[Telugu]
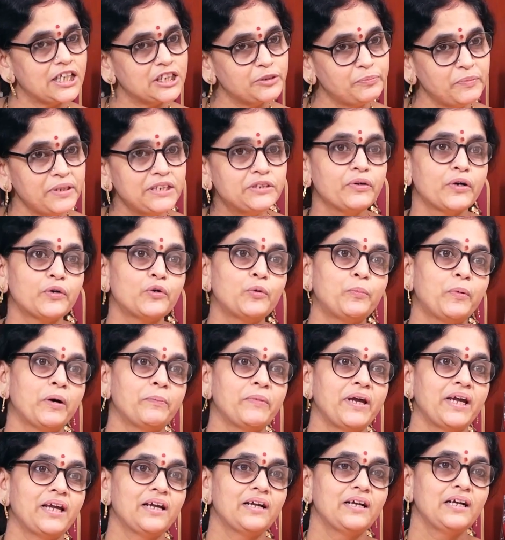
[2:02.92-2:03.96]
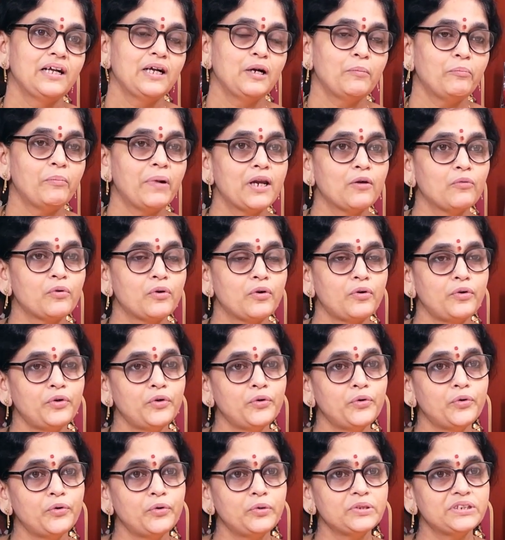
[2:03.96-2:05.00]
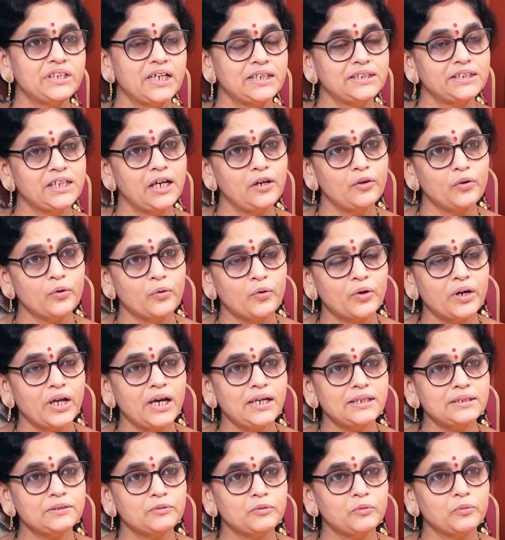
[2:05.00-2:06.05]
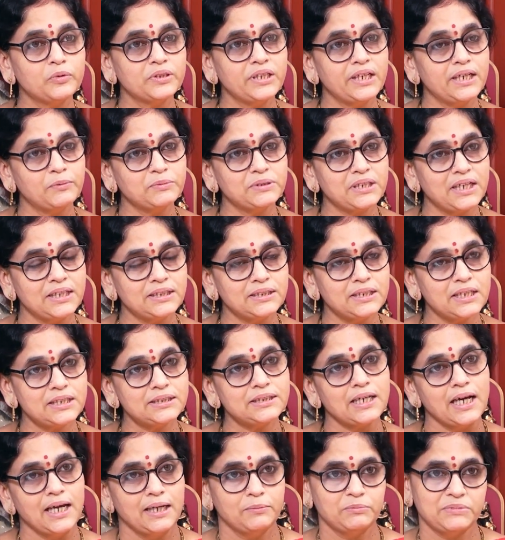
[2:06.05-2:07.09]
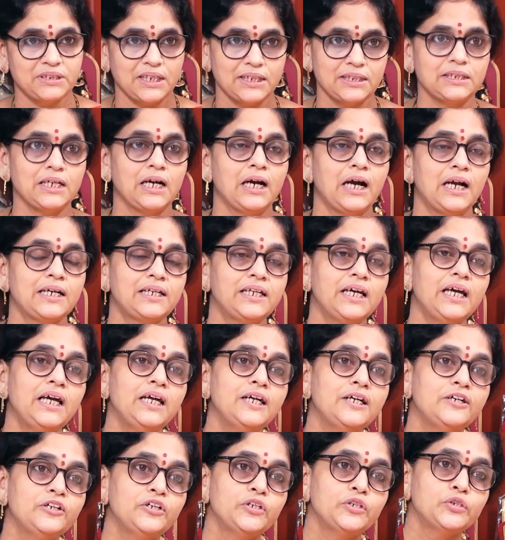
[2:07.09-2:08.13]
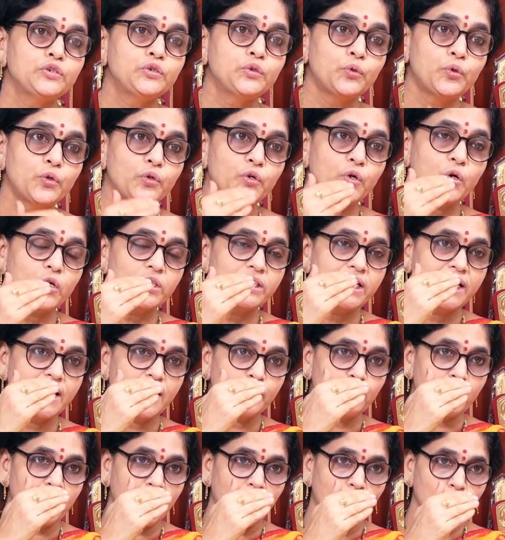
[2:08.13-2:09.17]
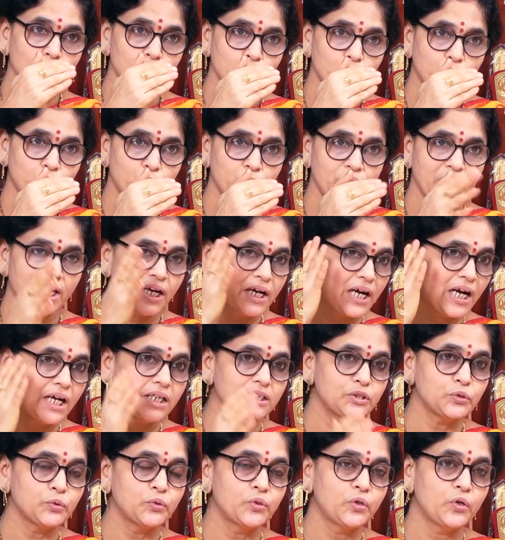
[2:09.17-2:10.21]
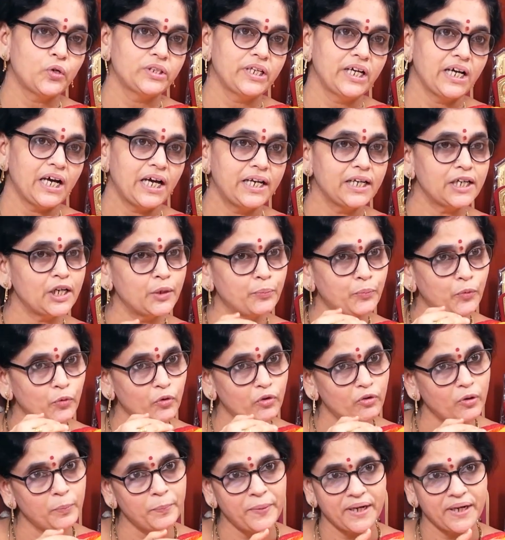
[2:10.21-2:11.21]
లక్ష్మీ స్వరూపమే మనం రెండు సంధ్యల్లో కూడా ఉదయం సంధ్య సాయం సంధ్య అంటే సూర్యోదయం అవుతూ ఉండగా సూర్యోదయానికి పూర్వం